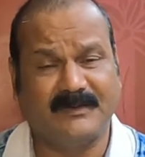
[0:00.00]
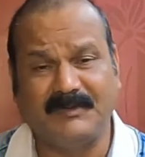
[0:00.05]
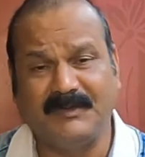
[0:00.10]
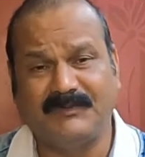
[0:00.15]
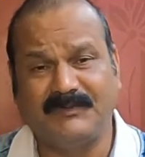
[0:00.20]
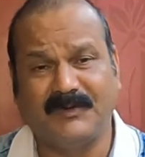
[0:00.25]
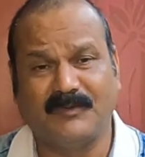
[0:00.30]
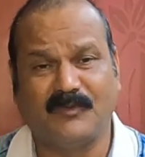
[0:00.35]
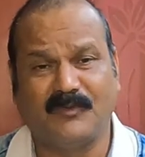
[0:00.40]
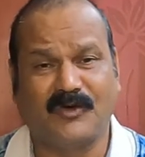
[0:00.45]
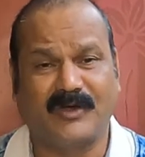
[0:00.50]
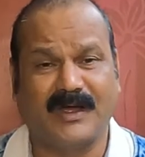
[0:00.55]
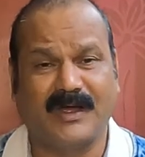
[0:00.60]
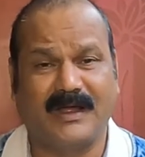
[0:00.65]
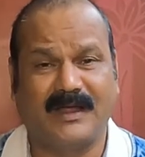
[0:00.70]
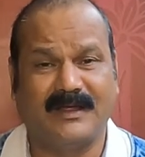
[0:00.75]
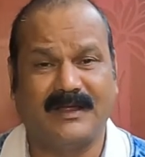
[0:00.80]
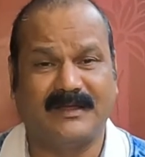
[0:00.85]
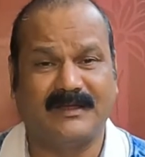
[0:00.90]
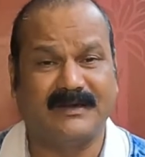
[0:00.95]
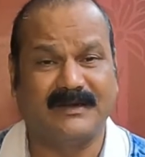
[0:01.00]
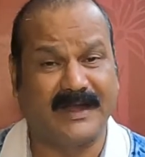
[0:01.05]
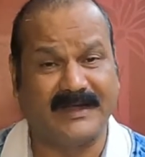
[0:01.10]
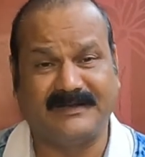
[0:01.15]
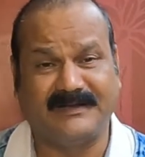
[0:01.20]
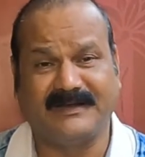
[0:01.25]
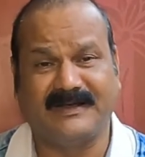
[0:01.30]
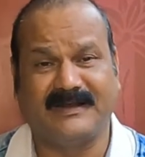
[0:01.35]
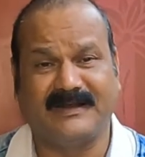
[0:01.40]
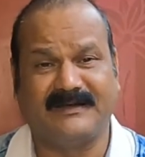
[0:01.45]
इन सभी फिल्मों का
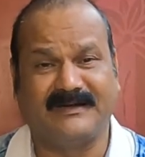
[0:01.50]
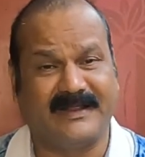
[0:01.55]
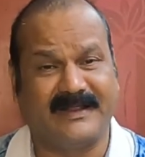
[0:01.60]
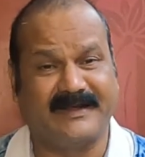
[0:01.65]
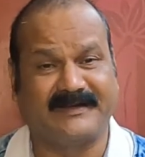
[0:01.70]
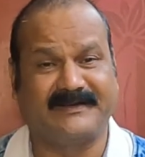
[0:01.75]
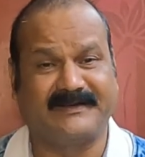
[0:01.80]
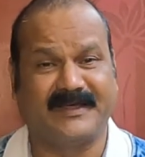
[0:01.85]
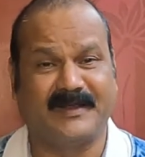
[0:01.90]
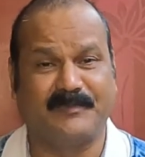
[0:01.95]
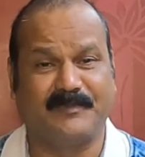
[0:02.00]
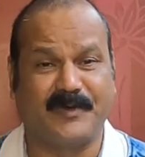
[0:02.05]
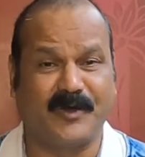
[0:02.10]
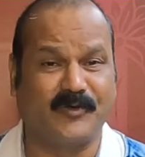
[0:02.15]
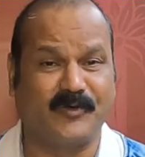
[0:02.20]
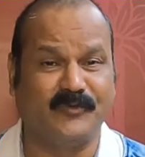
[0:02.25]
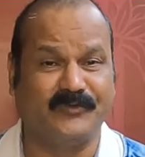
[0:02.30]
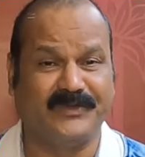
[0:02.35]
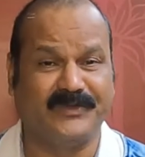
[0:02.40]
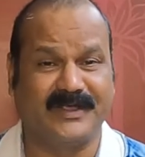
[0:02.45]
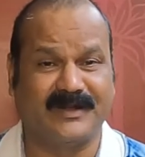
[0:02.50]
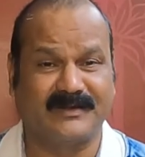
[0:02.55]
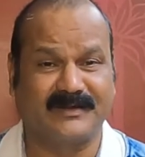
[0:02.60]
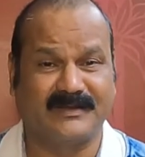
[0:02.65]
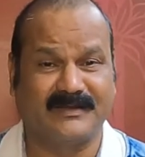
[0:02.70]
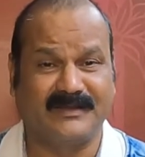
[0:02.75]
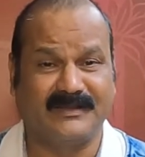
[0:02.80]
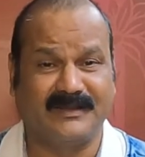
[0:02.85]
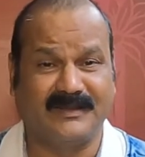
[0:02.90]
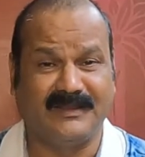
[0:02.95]
राइटर डायरेक्टर
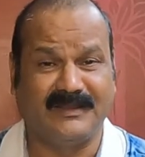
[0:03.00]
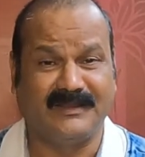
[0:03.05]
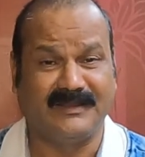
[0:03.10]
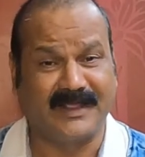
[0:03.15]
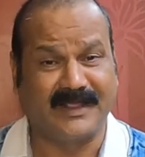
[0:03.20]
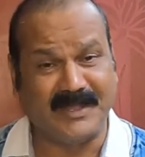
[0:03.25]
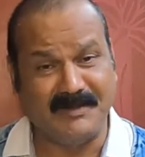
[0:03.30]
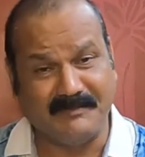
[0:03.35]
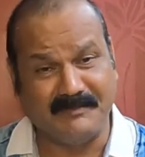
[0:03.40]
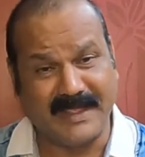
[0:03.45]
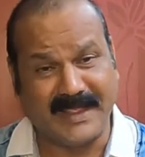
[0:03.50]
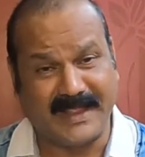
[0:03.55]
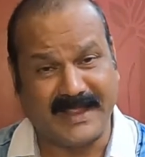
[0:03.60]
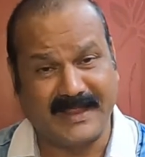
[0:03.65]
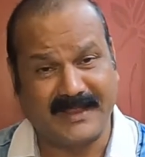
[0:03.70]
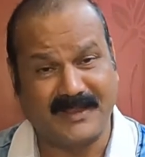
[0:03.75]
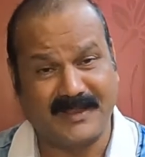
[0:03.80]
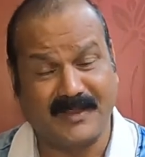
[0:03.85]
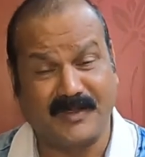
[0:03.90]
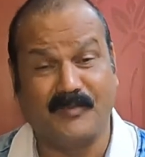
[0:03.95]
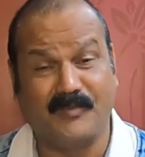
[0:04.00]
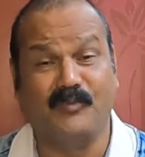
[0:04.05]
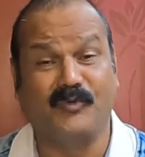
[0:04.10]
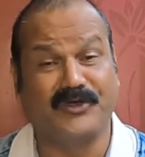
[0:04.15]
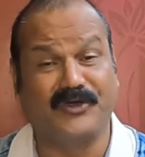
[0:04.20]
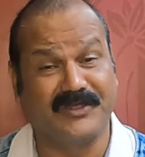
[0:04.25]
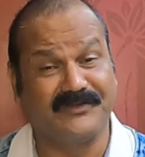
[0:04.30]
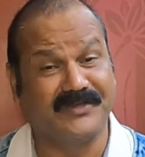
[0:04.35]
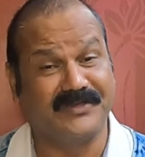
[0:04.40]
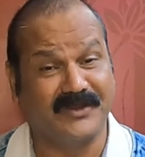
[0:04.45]
प्रोड्यूसर यानी
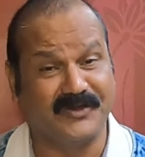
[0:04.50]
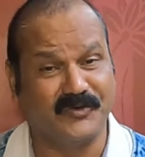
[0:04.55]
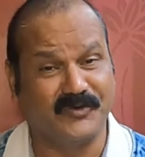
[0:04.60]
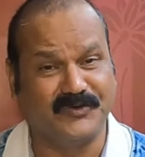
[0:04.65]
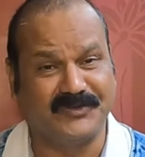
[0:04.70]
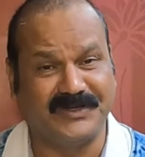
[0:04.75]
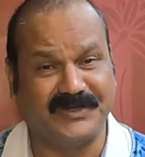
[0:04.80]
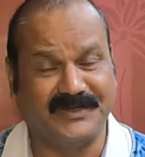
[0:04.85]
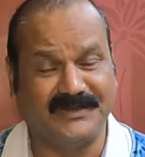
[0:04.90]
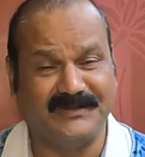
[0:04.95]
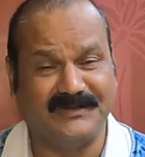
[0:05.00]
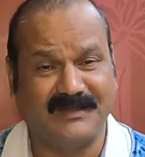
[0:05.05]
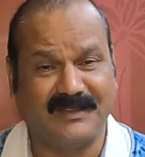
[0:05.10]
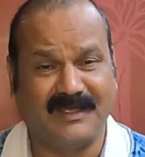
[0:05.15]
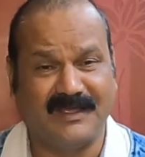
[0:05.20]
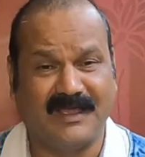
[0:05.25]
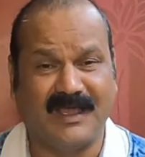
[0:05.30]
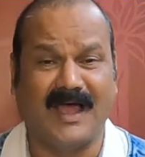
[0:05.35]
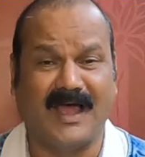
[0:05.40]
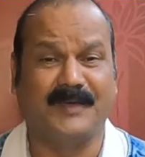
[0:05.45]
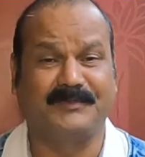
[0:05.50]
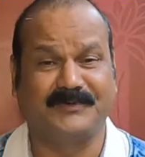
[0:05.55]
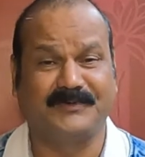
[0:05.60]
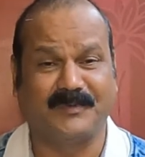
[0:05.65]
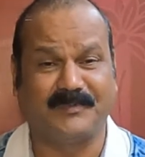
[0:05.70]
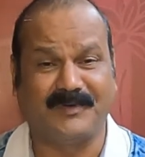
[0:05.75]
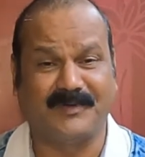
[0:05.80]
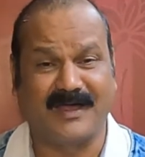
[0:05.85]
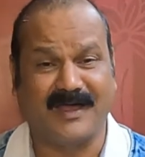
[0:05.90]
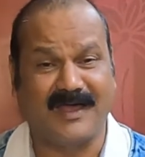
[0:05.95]
मैं मुकेश अग्निहोत्री
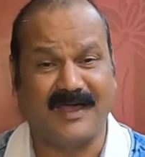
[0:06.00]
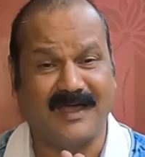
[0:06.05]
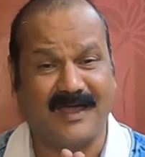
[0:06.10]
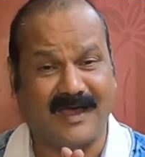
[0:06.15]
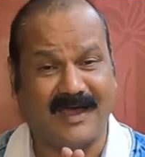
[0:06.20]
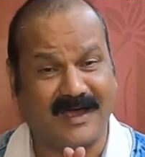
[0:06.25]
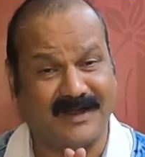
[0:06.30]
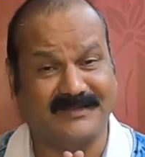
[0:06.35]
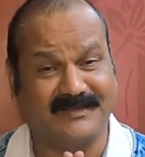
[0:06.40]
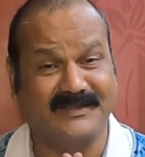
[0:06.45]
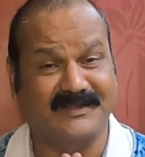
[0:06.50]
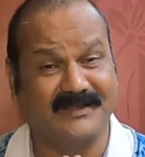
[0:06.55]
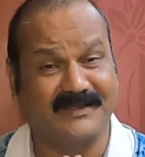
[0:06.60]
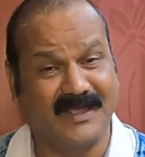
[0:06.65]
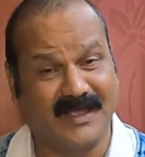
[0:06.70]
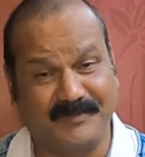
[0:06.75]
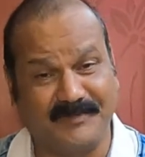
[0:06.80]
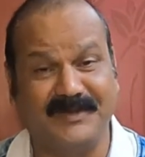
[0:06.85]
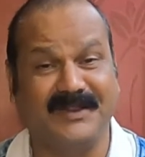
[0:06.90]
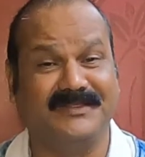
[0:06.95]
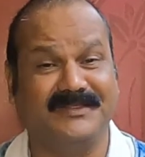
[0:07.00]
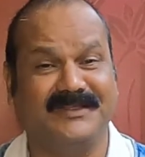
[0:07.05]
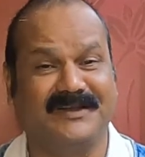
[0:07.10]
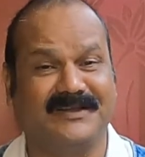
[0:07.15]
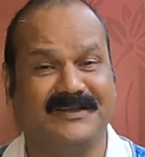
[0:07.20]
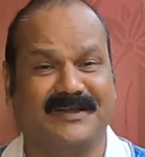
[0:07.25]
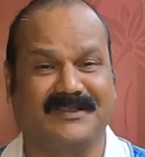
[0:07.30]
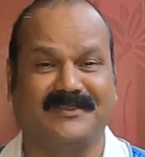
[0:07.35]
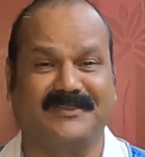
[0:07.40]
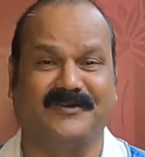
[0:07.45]
आप सबका हार्दिक
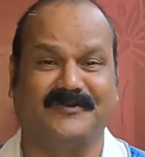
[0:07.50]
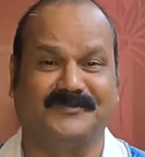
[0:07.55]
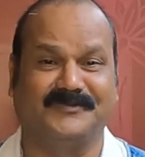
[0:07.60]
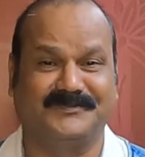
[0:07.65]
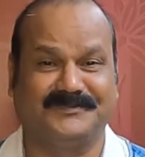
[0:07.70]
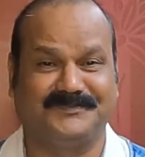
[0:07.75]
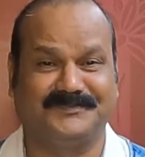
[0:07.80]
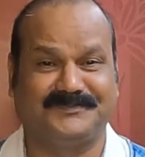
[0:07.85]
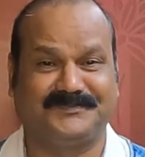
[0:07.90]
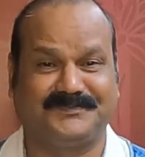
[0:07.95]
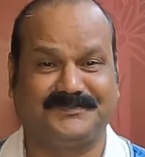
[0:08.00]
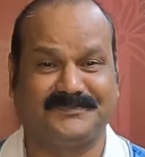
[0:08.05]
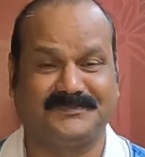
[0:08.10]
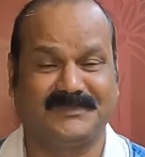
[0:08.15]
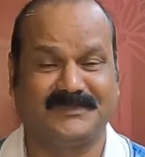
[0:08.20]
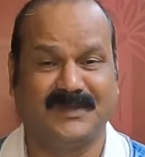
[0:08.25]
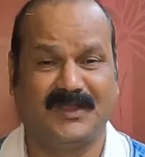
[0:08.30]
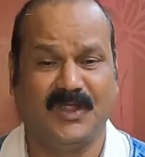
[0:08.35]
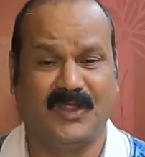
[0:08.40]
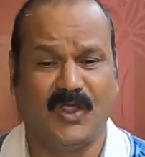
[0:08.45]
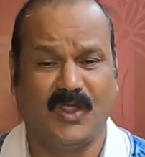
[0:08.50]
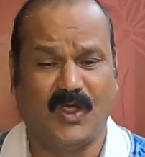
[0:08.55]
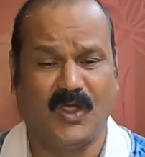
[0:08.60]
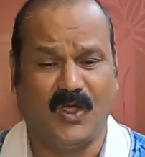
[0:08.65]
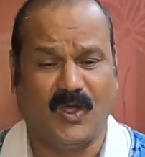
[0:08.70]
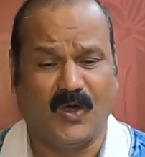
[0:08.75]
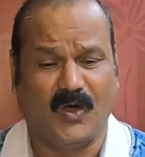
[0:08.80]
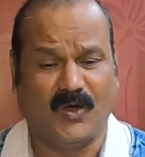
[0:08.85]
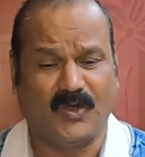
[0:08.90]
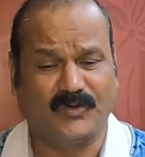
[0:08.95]
अभिनंदन करता
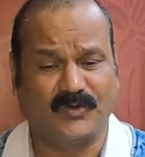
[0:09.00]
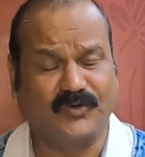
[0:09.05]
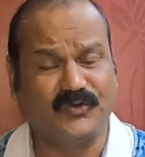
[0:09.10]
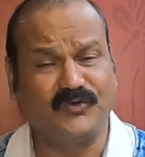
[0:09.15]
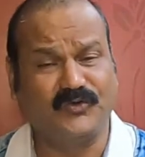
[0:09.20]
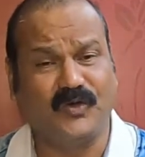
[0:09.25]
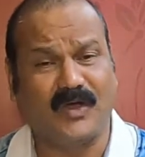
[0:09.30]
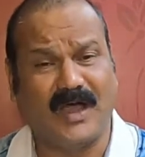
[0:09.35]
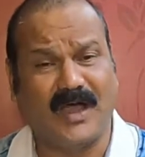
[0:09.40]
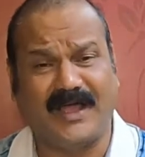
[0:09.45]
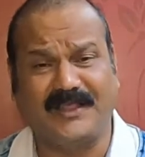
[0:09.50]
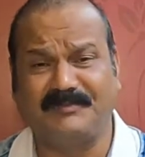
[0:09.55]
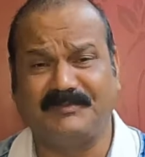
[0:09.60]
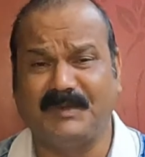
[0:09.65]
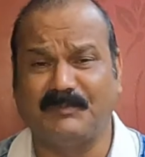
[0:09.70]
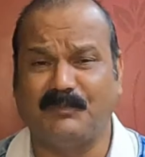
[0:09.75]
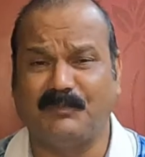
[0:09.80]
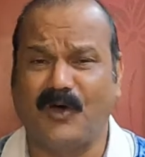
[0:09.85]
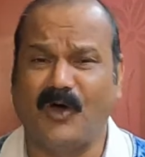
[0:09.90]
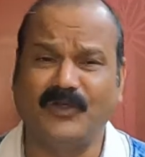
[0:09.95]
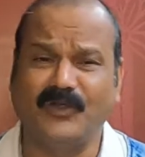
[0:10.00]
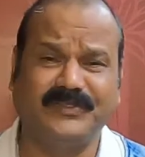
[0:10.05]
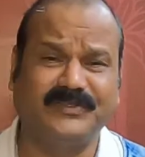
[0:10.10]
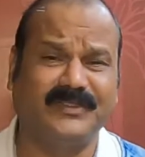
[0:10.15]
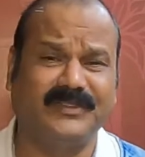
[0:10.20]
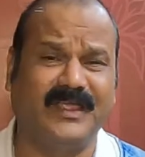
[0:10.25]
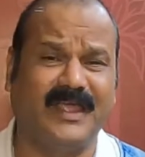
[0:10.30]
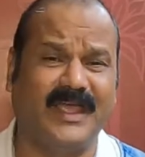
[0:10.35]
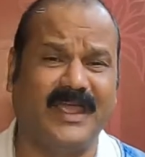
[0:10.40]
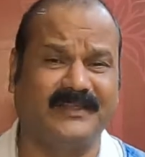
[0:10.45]
हूँ और दोस्तों आज
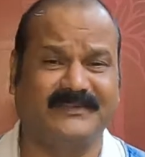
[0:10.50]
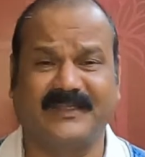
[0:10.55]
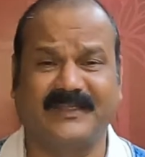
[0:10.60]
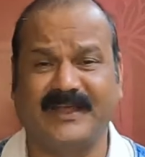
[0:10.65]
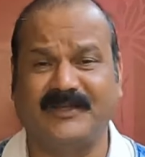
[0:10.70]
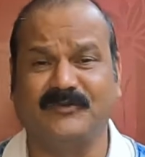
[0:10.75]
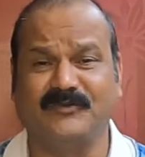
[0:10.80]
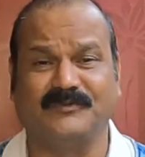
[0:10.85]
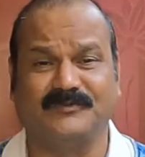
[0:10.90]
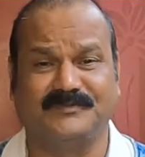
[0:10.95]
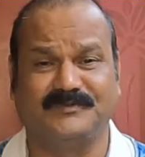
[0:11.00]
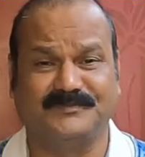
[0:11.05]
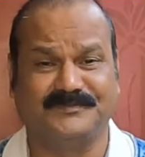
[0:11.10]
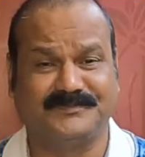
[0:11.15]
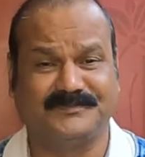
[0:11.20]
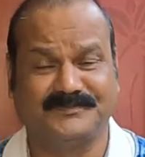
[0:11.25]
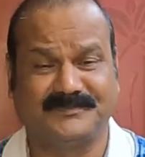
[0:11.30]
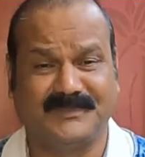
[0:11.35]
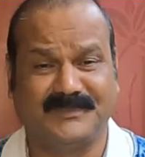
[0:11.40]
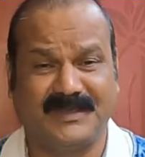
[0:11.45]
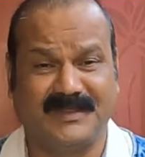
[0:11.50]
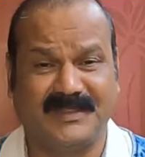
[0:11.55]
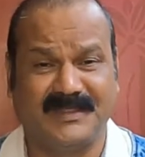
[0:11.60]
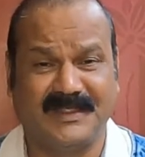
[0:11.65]
मैं बहुत एक्साइट हूँ